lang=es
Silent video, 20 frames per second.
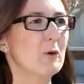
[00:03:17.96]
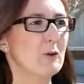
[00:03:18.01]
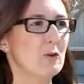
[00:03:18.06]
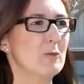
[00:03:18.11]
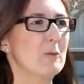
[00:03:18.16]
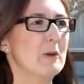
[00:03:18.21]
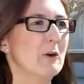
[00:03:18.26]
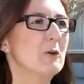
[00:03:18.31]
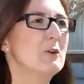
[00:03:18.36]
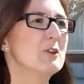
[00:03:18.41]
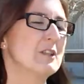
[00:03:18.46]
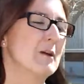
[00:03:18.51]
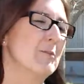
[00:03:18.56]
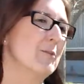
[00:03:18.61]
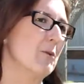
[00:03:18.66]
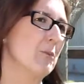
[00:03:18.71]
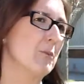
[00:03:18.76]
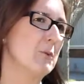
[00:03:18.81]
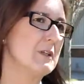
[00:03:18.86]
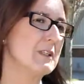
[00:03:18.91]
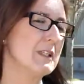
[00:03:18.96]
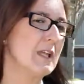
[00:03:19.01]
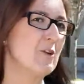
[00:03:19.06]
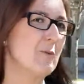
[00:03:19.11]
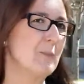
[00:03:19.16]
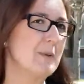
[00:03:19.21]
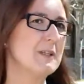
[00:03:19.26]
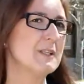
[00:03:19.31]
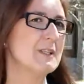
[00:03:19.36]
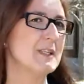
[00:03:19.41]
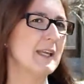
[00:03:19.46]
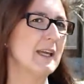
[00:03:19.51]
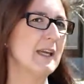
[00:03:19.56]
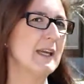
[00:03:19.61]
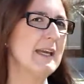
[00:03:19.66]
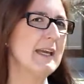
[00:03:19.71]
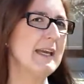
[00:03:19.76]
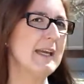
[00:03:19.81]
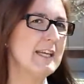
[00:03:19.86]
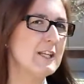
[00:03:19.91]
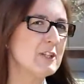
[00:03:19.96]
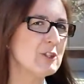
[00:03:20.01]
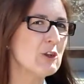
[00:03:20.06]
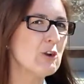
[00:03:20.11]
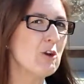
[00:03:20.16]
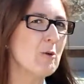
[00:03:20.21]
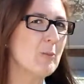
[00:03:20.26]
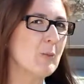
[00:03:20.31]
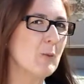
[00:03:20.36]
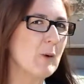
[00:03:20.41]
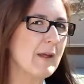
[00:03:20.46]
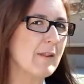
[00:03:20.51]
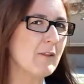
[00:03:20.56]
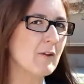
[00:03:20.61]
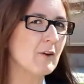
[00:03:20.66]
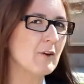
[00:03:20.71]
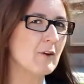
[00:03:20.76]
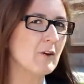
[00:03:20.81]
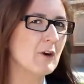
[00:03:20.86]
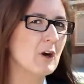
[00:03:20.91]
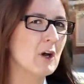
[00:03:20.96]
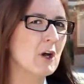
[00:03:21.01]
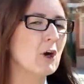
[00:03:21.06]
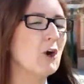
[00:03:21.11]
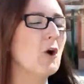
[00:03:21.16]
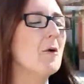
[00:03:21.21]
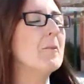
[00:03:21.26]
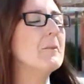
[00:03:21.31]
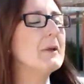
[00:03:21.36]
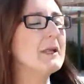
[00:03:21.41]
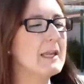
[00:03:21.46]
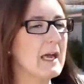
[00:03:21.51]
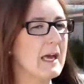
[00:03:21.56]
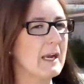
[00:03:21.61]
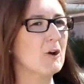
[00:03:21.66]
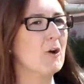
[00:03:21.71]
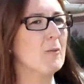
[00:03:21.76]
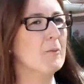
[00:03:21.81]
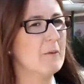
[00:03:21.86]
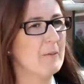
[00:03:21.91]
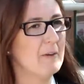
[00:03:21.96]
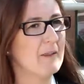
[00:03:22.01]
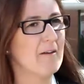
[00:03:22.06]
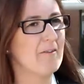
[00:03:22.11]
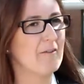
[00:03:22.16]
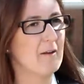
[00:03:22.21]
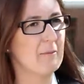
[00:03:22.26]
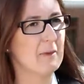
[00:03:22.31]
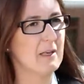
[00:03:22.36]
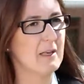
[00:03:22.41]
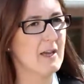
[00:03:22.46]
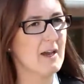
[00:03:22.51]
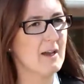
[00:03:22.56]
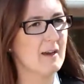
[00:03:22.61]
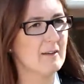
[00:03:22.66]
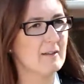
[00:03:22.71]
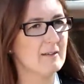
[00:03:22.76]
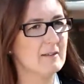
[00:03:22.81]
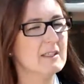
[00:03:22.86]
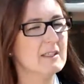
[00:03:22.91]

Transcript: cuando me llegó esta propuesta yo pensé, ¿esto lo puedo combinar con mi vida familiar?